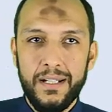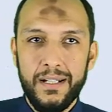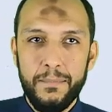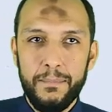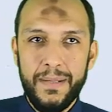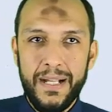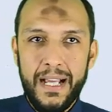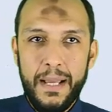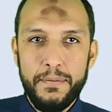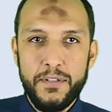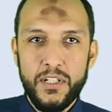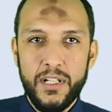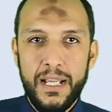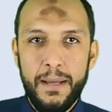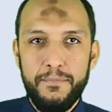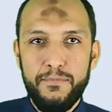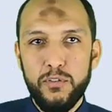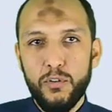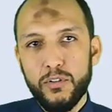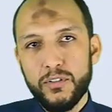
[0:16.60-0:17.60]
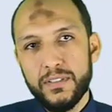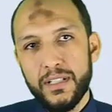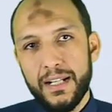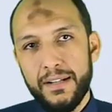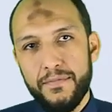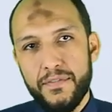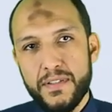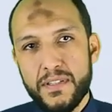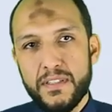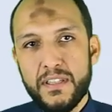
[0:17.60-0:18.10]
ما جابش جاب فولس
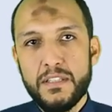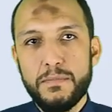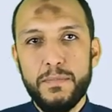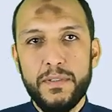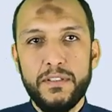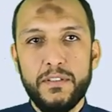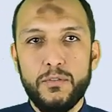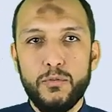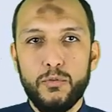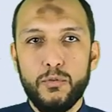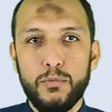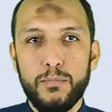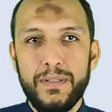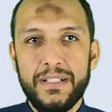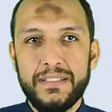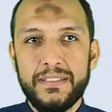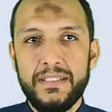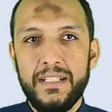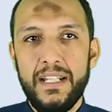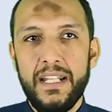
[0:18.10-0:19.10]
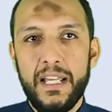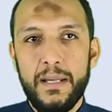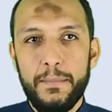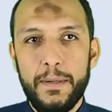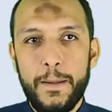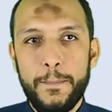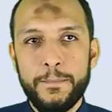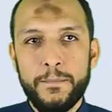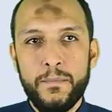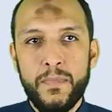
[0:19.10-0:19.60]
انفذ ستيتمنت 2 بس دي اللعبه
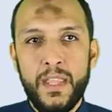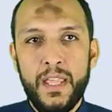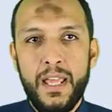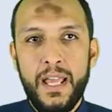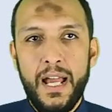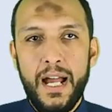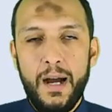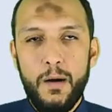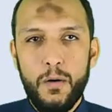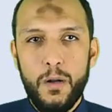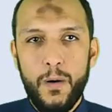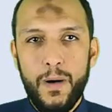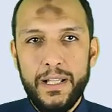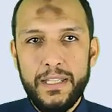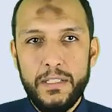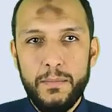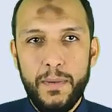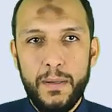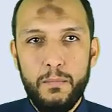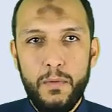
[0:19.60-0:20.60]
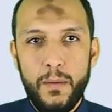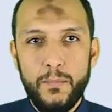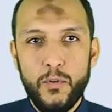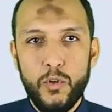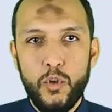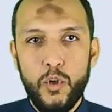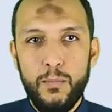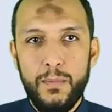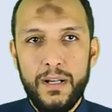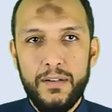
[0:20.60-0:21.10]
او لو عندي مجموعه من
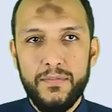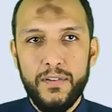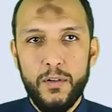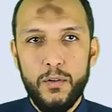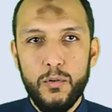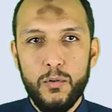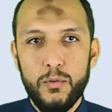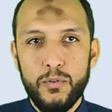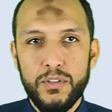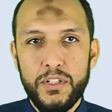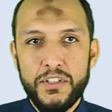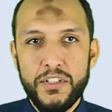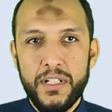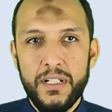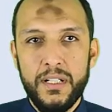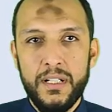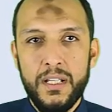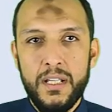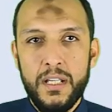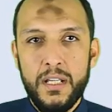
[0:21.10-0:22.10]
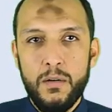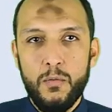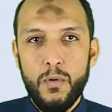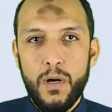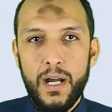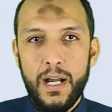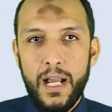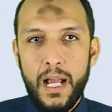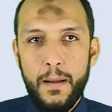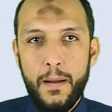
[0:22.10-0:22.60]
الجمل فاقول له كونديشن
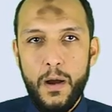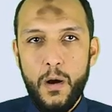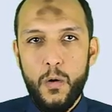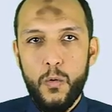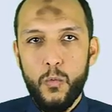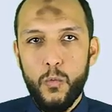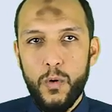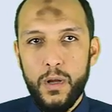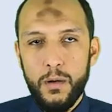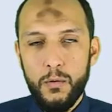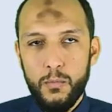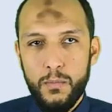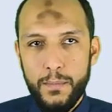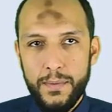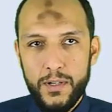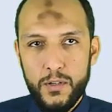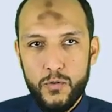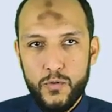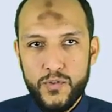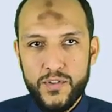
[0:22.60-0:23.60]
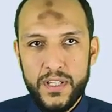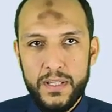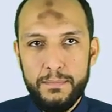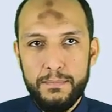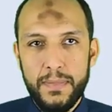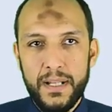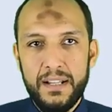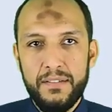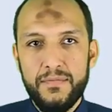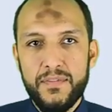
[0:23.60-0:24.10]
وهجمع وما بين القوسين
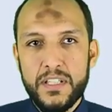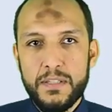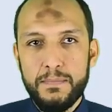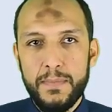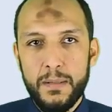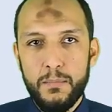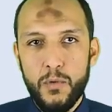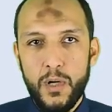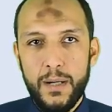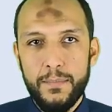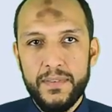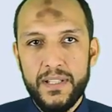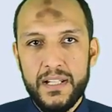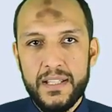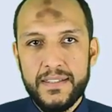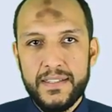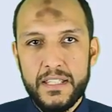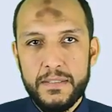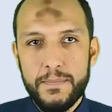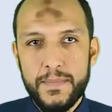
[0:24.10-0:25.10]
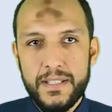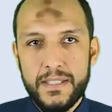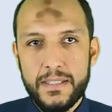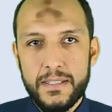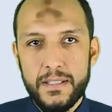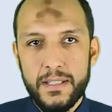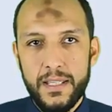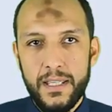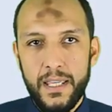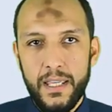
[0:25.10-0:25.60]
بنفذ مجموعه من
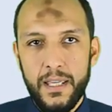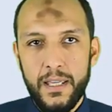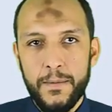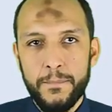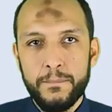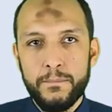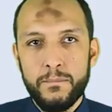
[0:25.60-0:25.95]
الستيتمنتس ايه